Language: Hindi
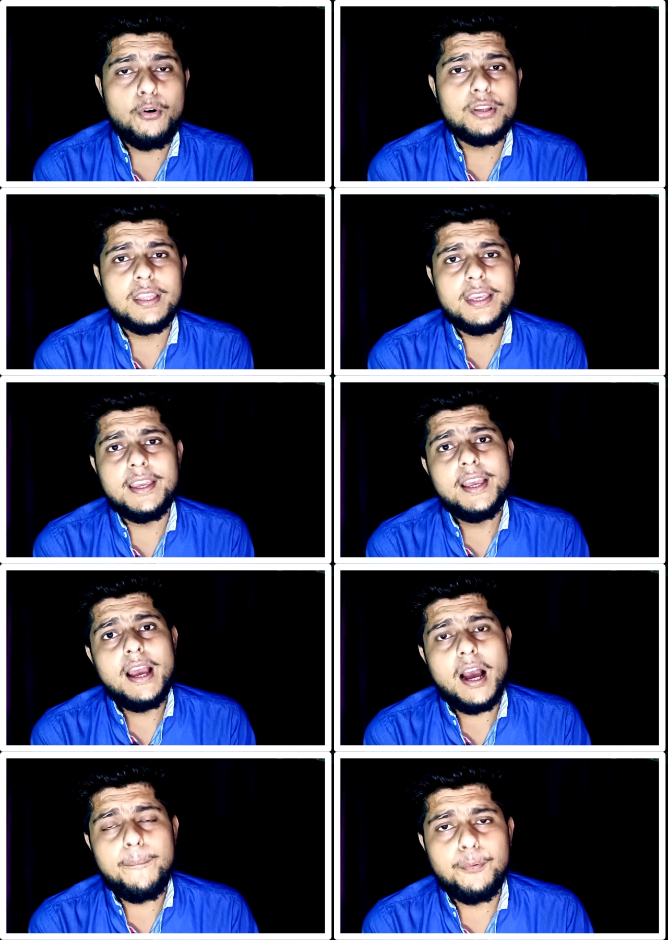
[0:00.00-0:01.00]
बहुत ही
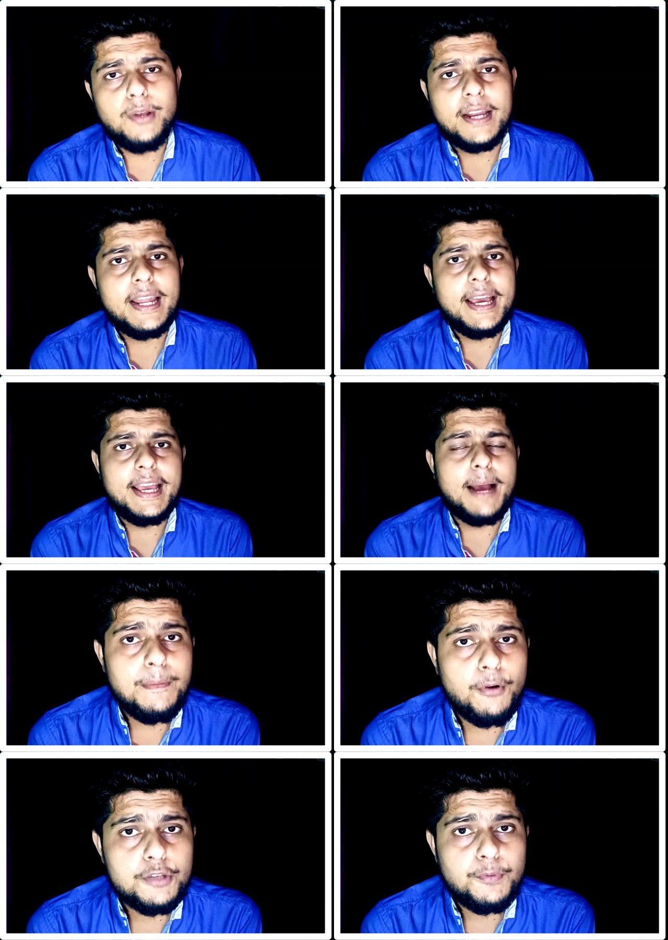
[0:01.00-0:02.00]
पुराना है आप
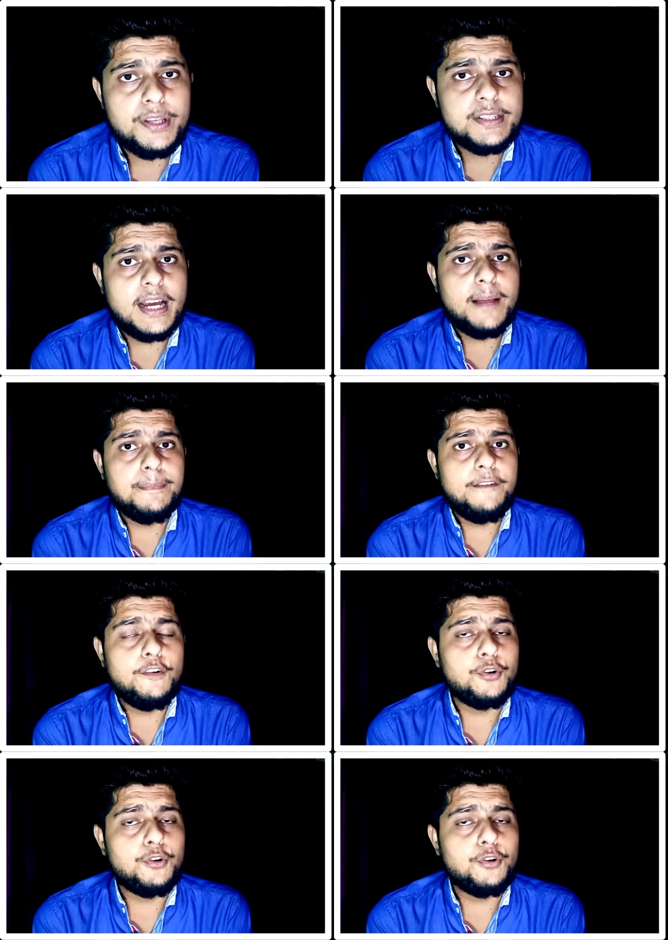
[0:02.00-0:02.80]
भोजपुरी स्टार अपना